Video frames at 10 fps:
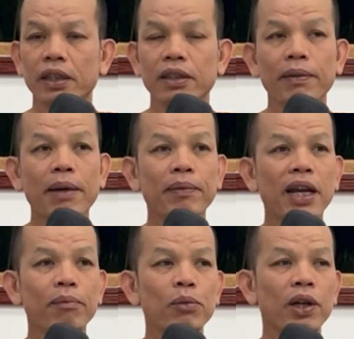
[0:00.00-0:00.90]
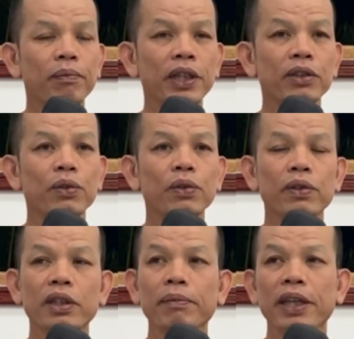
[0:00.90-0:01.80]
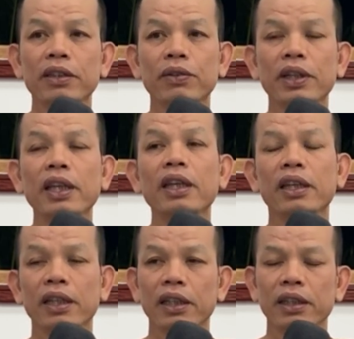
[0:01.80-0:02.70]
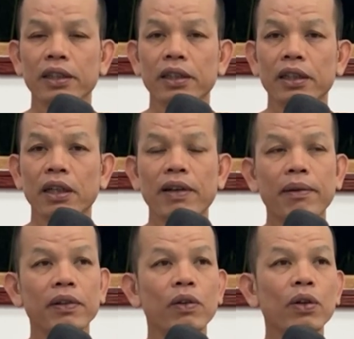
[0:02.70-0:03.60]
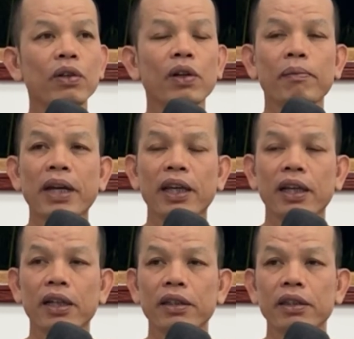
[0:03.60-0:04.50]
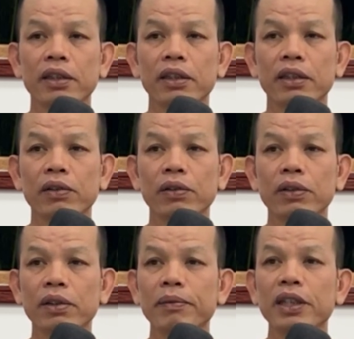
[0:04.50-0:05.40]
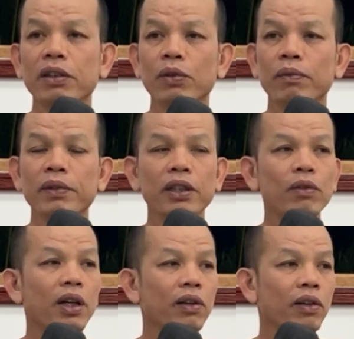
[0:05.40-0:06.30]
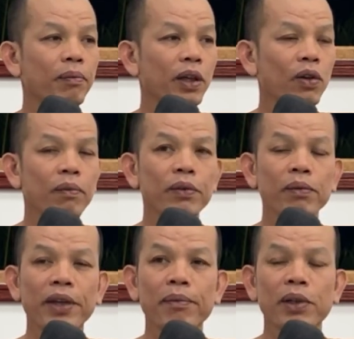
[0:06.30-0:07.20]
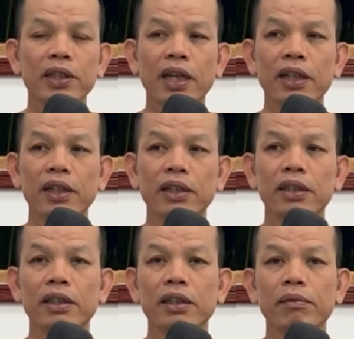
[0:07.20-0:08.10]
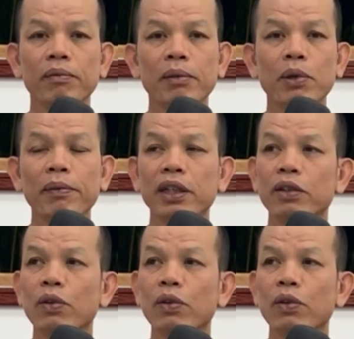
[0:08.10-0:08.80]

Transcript: นี่สำหรับนักบวชภิกษุ หรือภิกษุนีแต่ว่าคนทั่วไปกันโอ้ยมือกุด มือด่วน เขาก็มีล้มอยู่แมนบอสัน มันบอแม